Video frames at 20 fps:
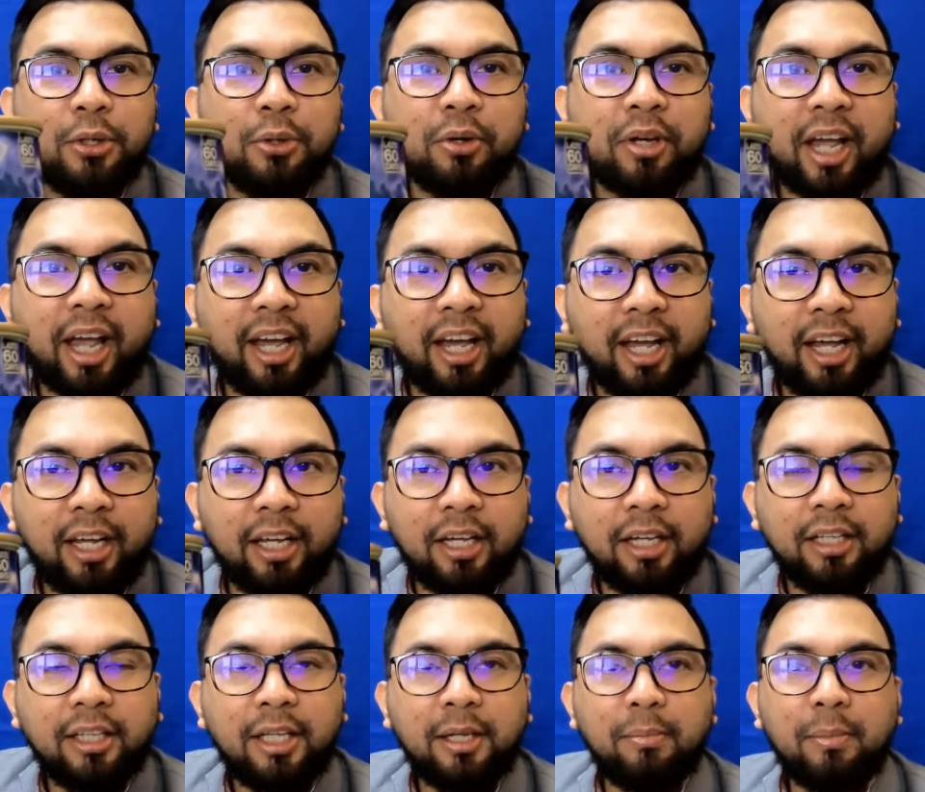UK,
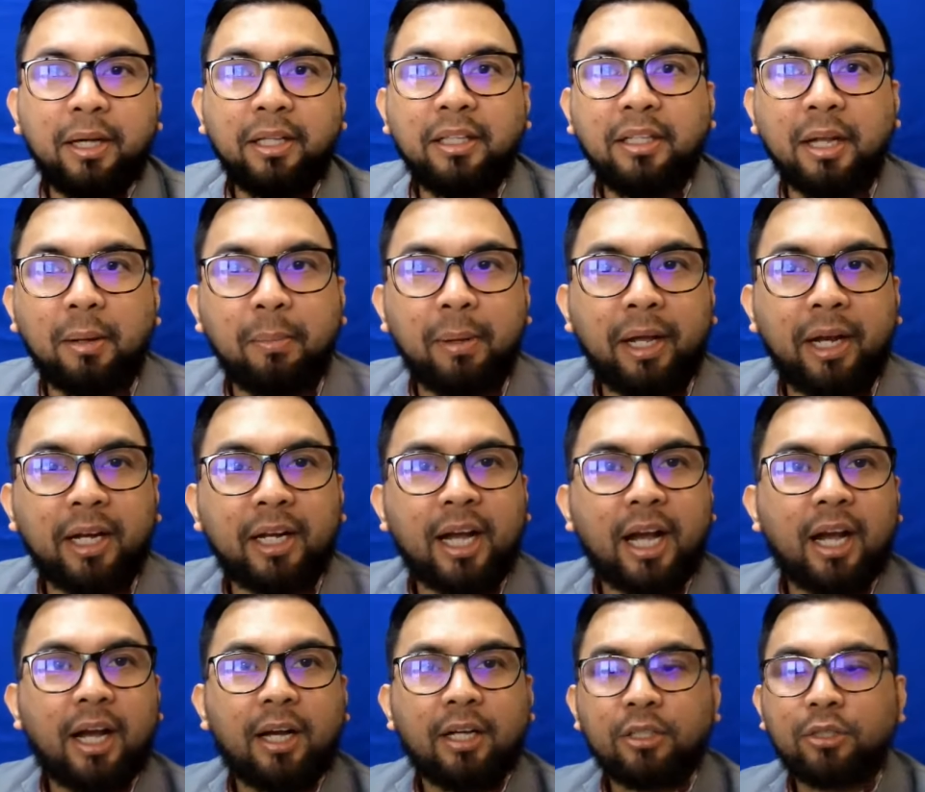hindi made in
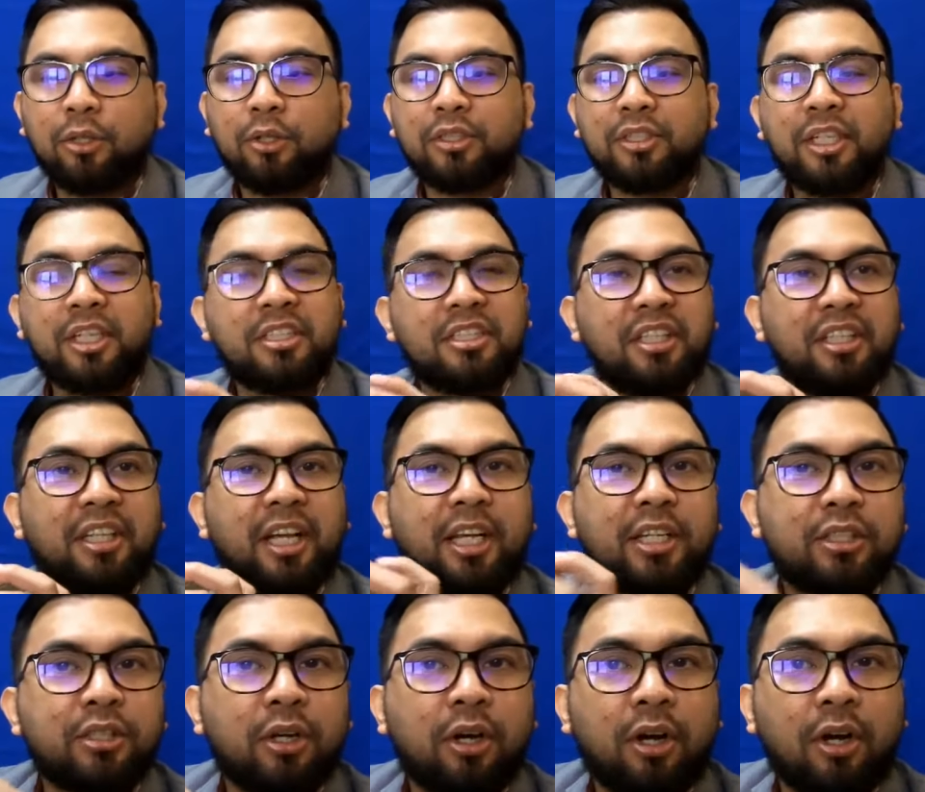America. So, 60
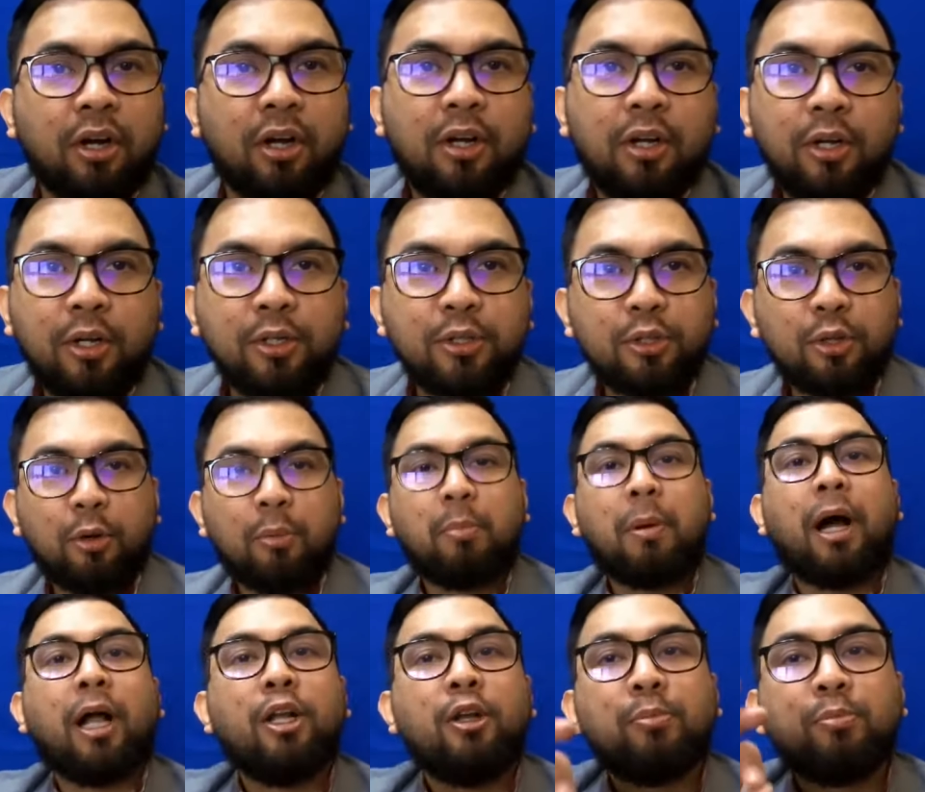days to. So,
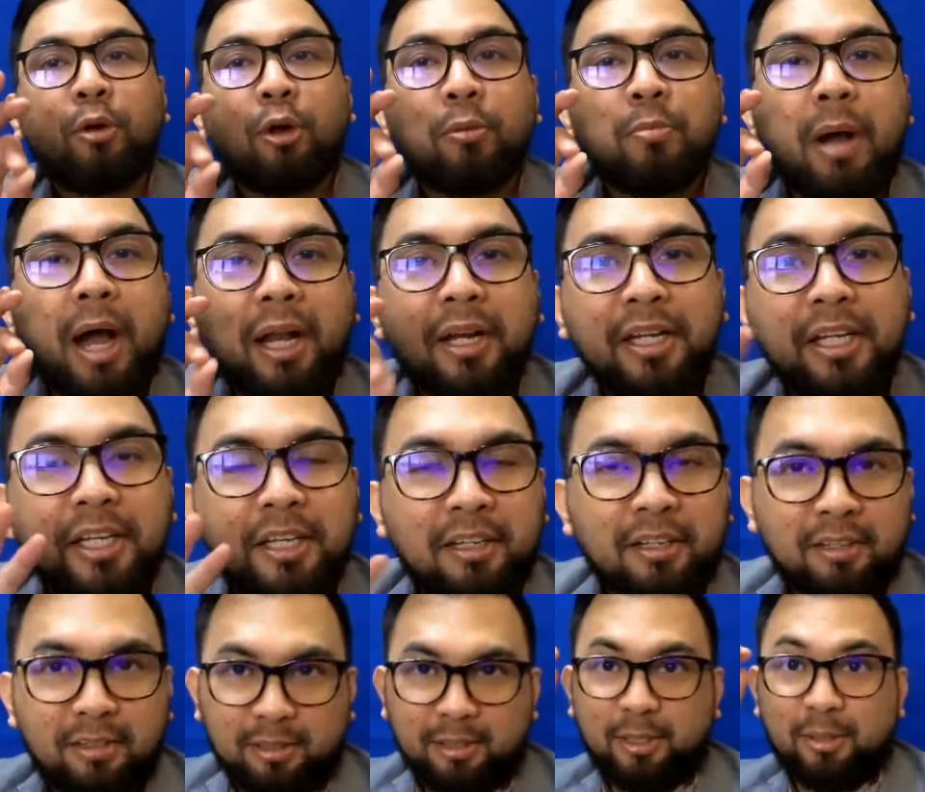value for
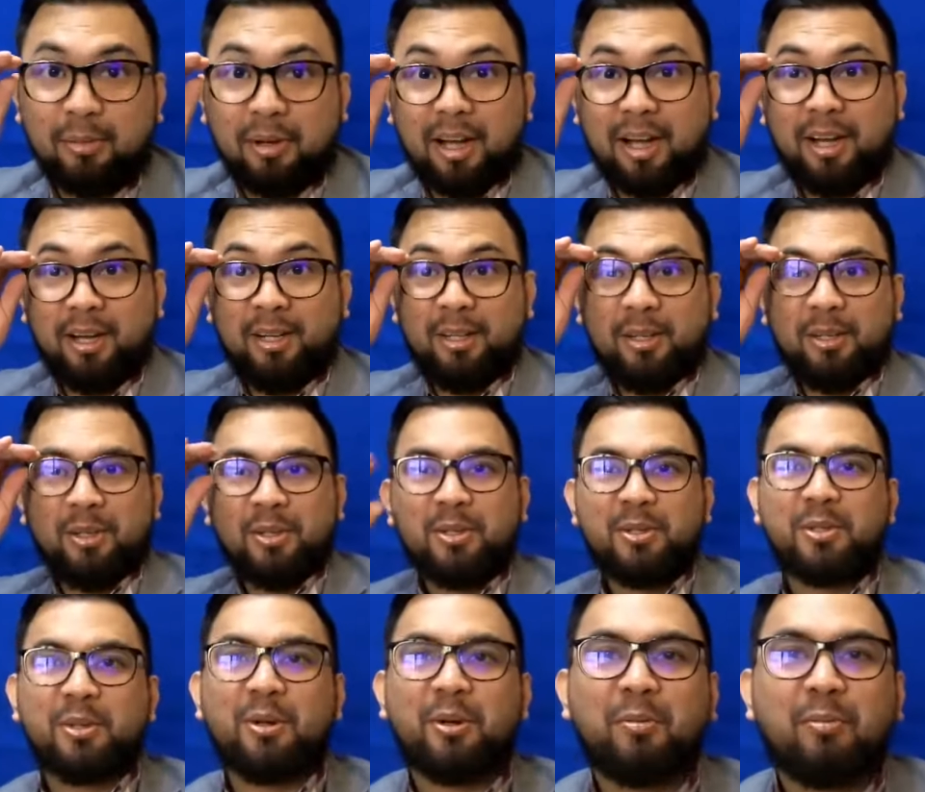money. Diba?
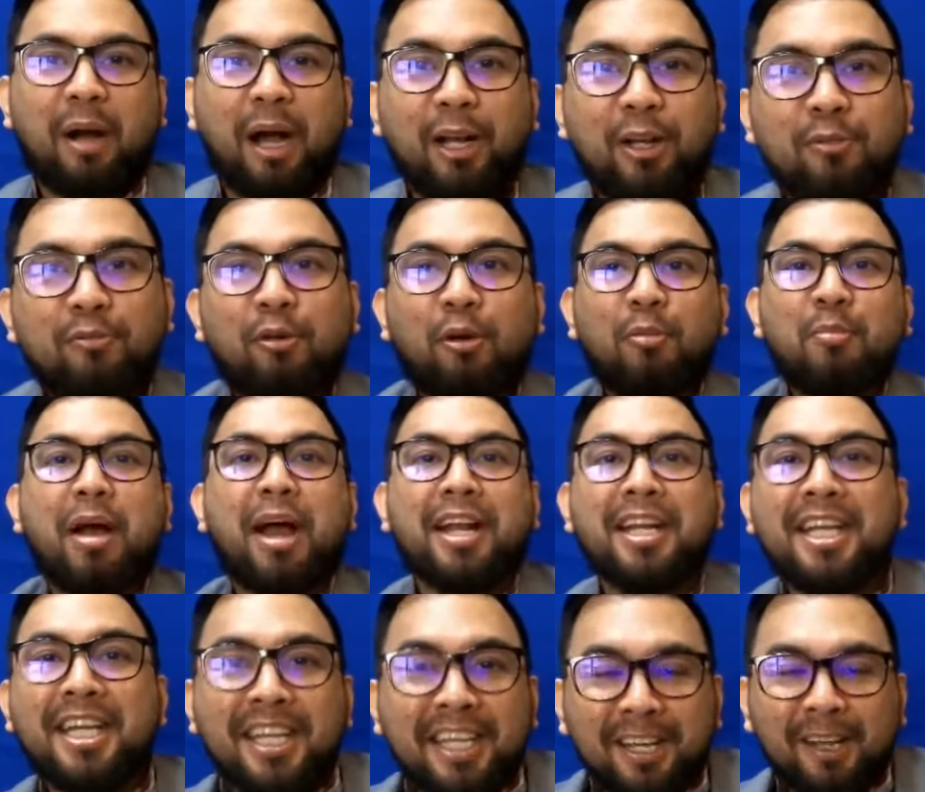So, value for
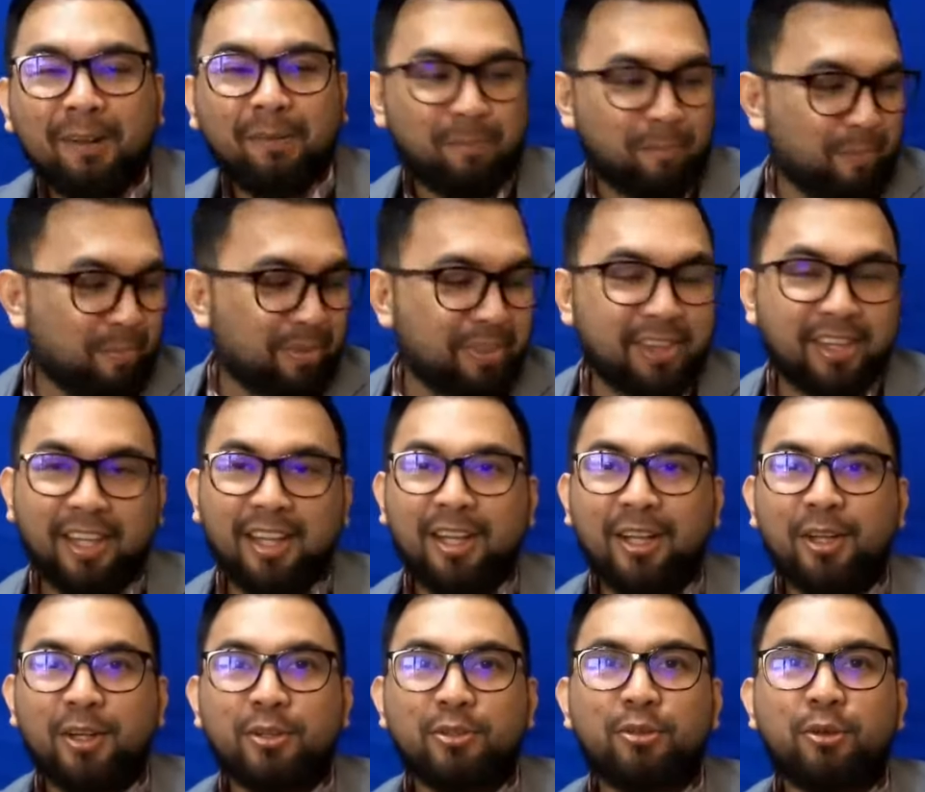money.
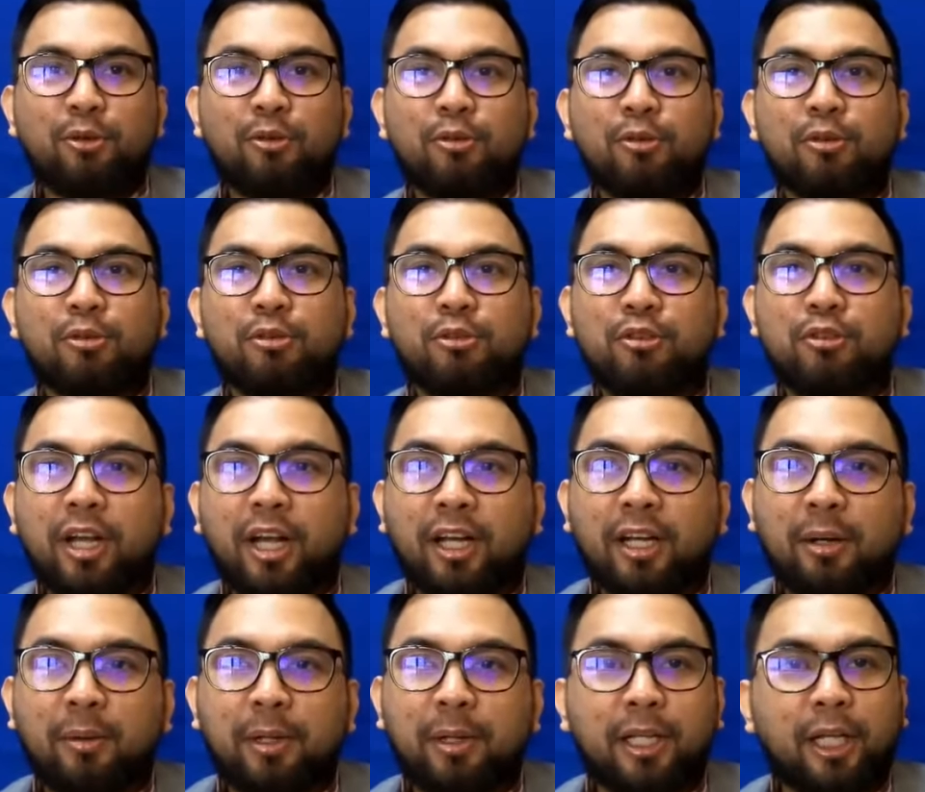So, kung gusto niya
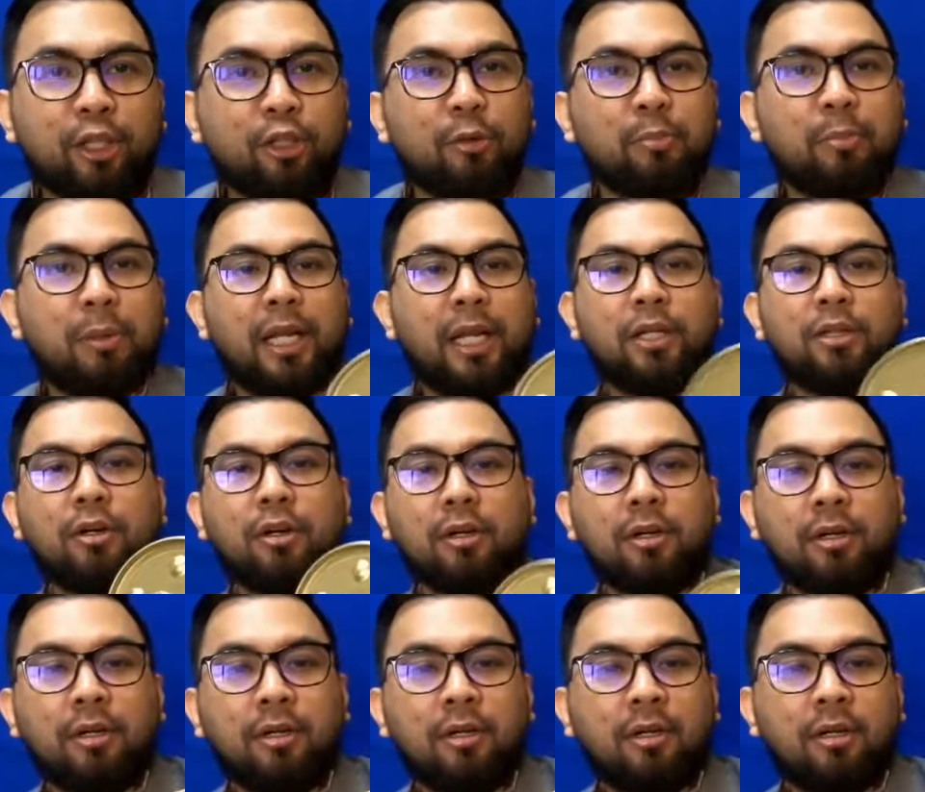ang gamit, ito, bilhin
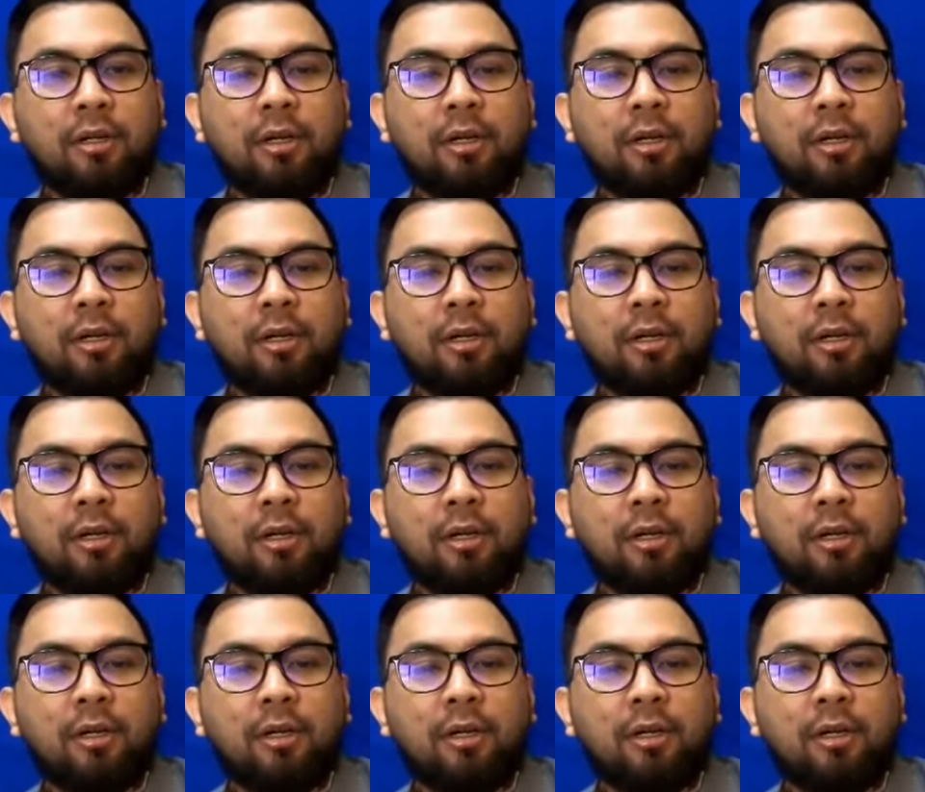nyo.